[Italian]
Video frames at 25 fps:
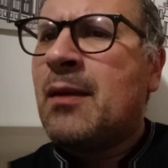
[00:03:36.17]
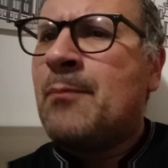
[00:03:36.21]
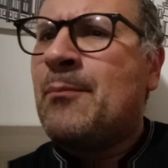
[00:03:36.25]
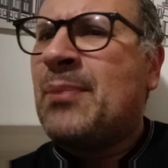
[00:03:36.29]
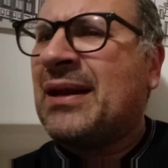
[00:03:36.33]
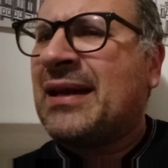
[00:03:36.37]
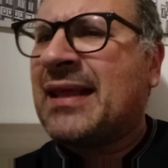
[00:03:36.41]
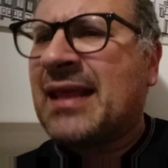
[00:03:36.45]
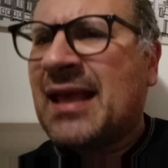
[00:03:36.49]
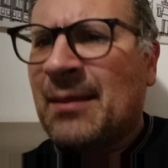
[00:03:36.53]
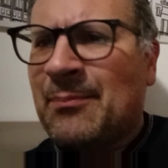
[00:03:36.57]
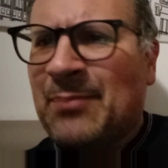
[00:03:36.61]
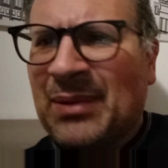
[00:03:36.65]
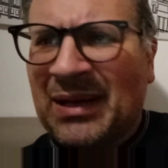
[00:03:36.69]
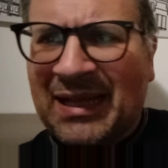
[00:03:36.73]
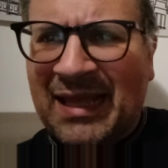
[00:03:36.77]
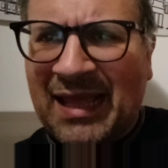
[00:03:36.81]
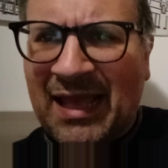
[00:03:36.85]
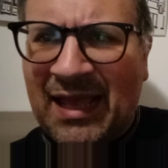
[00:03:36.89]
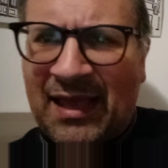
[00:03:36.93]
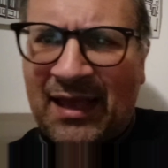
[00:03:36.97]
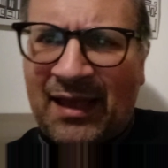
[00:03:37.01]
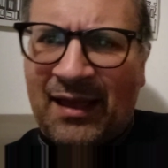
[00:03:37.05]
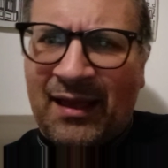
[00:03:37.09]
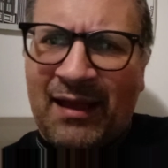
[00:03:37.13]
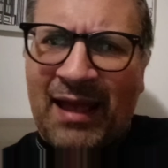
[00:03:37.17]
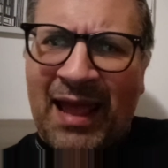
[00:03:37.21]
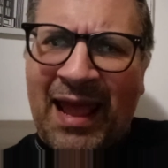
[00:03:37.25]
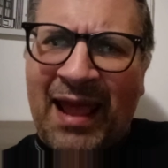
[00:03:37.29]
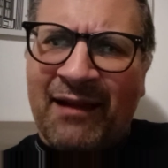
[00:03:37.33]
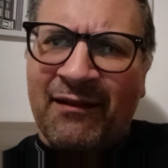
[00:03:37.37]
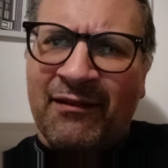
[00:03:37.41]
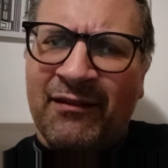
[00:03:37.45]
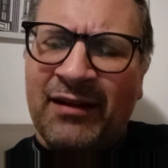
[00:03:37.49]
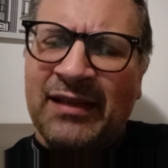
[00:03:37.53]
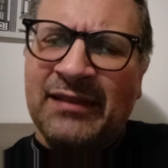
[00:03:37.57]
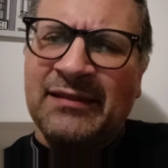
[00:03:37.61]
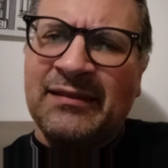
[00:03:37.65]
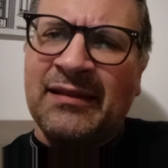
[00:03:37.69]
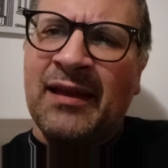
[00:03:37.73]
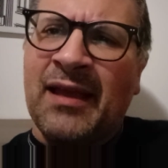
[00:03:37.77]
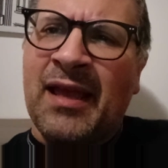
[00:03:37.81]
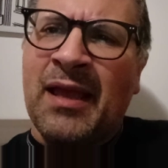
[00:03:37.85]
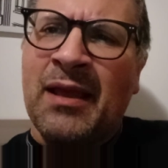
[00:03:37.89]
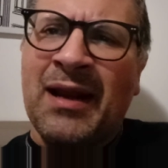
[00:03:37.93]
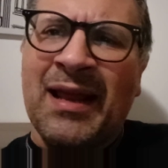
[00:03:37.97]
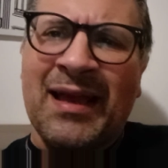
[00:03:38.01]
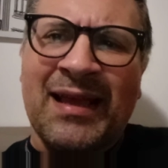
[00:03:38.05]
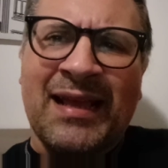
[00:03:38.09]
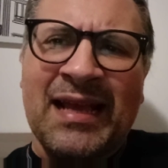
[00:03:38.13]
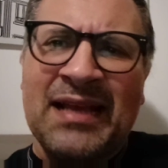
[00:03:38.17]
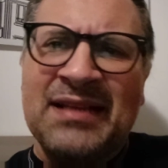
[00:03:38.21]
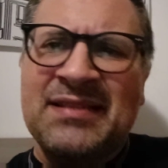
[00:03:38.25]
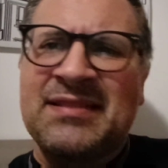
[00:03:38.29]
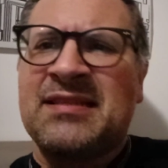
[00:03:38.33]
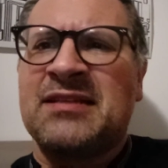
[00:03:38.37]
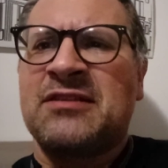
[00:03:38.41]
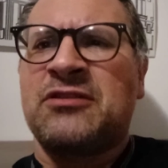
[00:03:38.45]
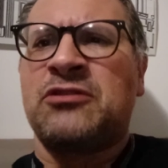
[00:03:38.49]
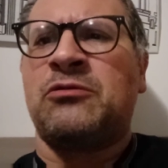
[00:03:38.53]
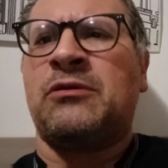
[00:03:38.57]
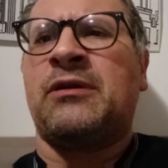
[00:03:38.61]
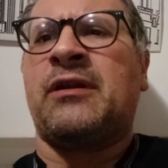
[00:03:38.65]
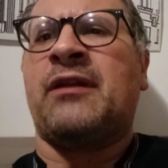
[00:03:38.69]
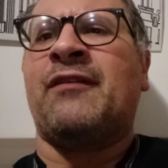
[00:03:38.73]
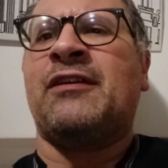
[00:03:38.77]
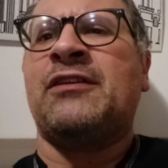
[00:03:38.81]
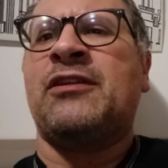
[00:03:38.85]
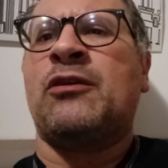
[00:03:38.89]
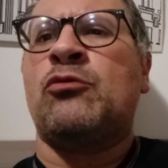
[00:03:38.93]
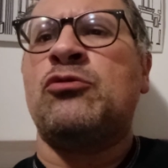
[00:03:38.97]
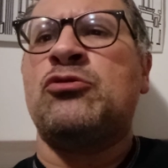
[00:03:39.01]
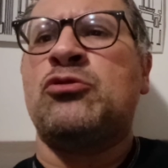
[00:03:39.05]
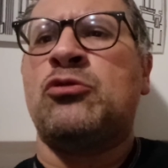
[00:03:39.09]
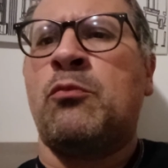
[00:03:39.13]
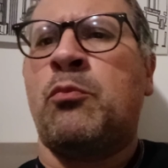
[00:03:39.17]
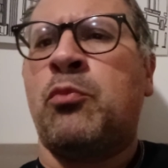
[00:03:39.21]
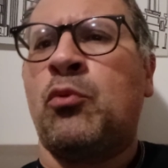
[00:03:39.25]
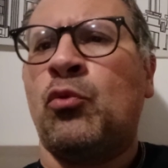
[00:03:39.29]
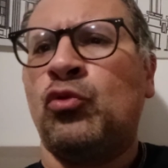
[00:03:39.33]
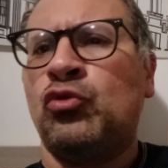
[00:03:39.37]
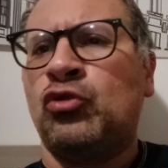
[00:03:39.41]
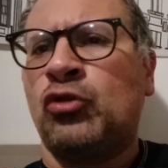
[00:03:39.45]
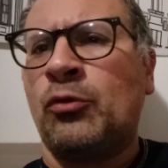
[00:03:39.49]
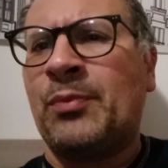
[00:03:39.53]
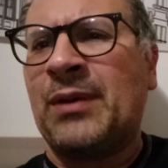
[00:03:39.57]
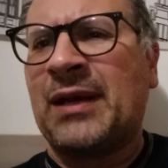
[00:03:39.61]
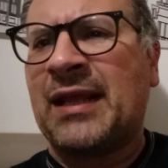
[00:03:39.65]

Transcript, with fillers: Perché? Perché Enraid e Lancaster sono arrivati a questo punto?